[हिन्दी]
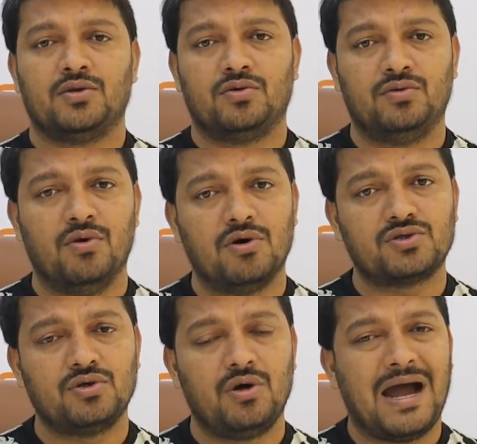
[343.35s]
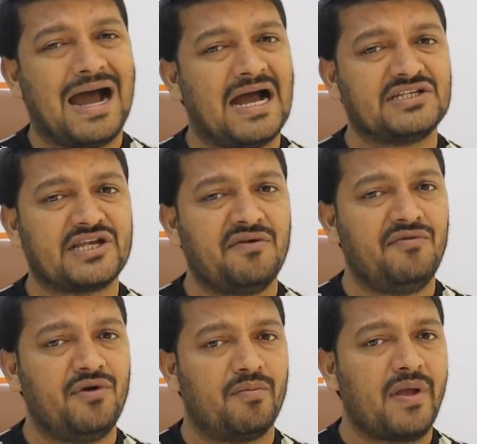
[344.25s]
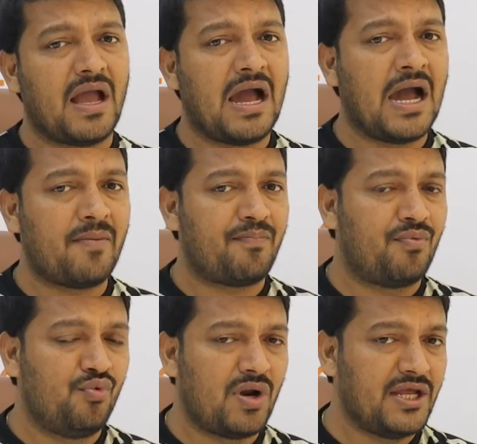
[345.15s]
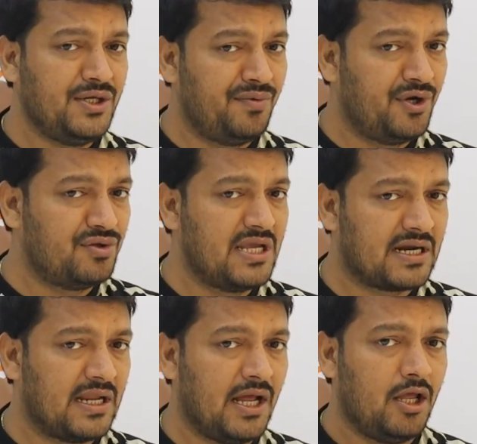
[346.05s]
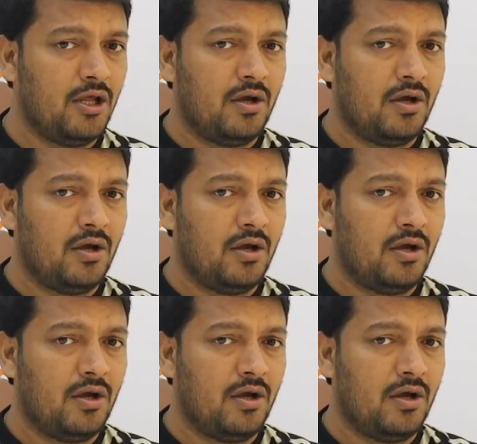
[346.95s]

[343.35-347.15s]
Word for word: तो दोस्तों आज के वीडियो में आप पूरा ये वीडियो देखना